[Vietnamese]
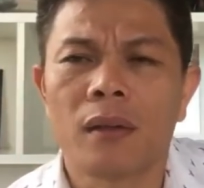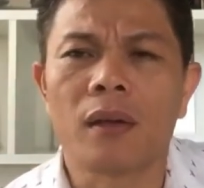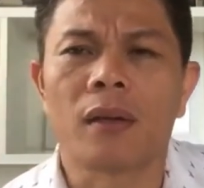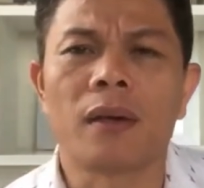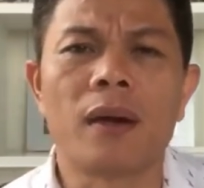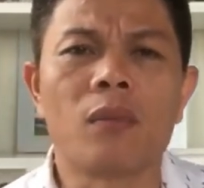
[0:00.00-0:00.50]

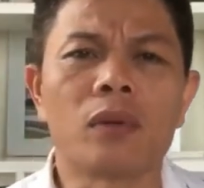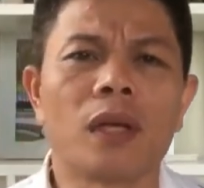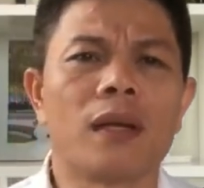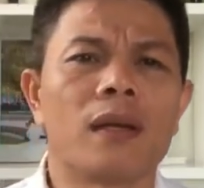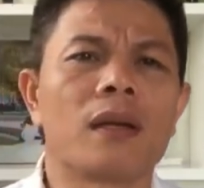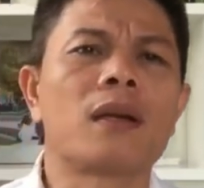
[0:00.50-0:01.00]
à, đồng
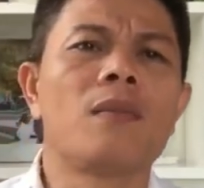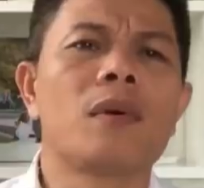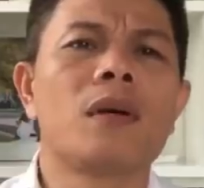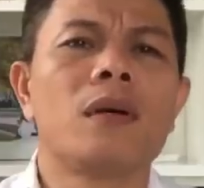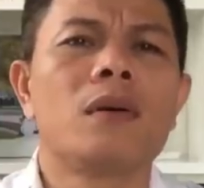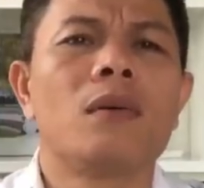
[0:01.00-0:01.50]
tiền
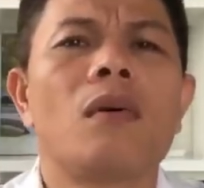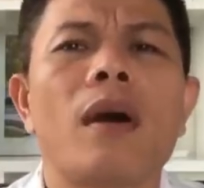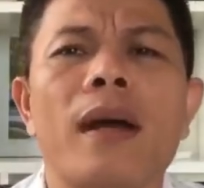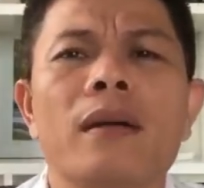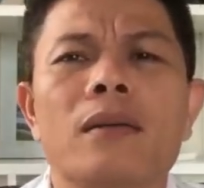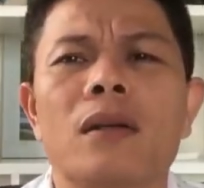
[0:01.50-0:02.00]
không có
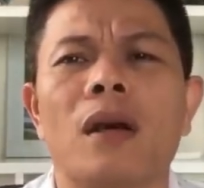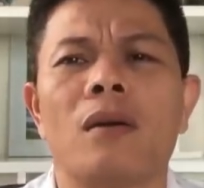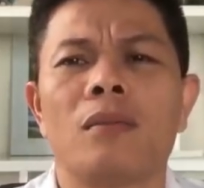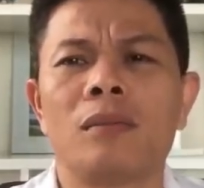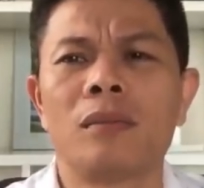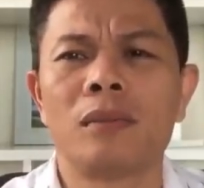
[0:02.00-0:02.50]
quan
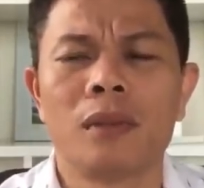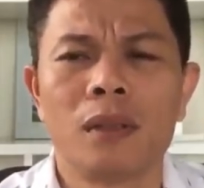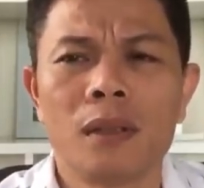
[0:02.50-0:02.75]
trọng